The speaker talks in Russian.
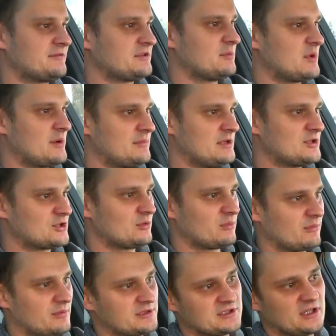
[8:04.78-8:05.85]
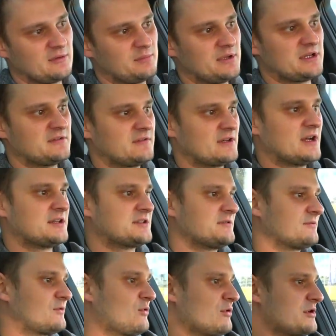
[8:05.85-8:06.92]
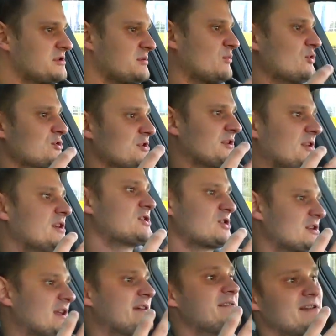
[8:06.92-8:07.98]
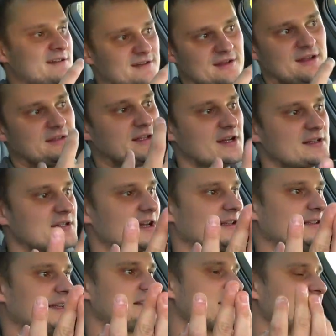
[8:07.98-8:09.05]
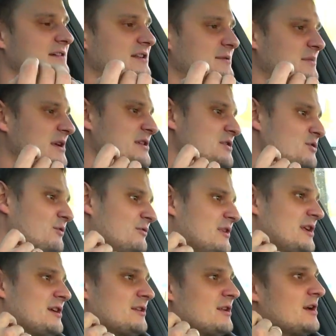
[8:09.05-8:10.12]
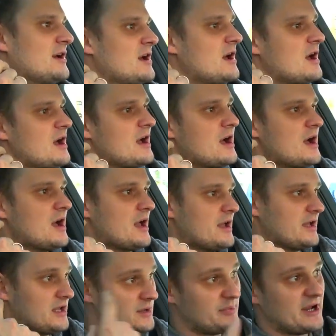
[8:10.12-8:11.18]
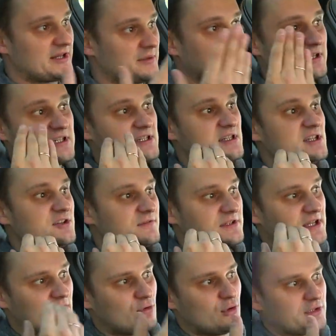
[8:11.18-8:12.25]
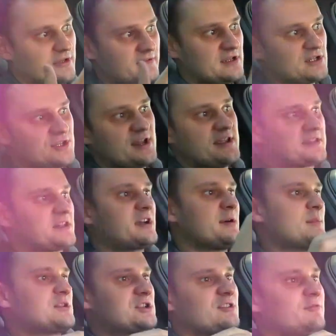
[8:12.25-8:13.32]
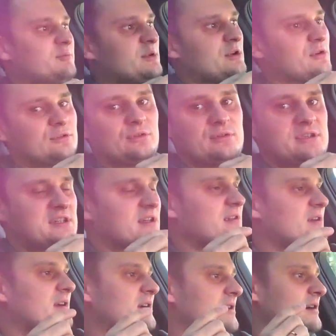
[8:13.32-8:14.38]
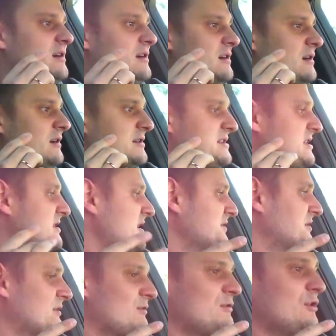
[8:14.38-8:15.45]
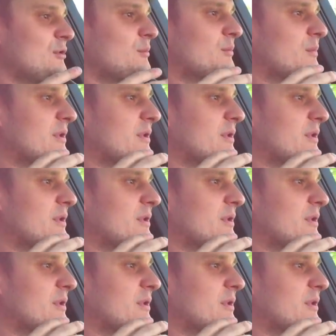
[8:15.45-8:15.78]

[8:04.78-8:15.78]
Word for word: автомобиль, чтобы быстро передвигаться в городе, можно даже, наверное, на трек скататься, в этом я не уверен. И при этом ты сидишь высоко, ты видишь на несколько машин вперед. То есть, э, сидя за рулем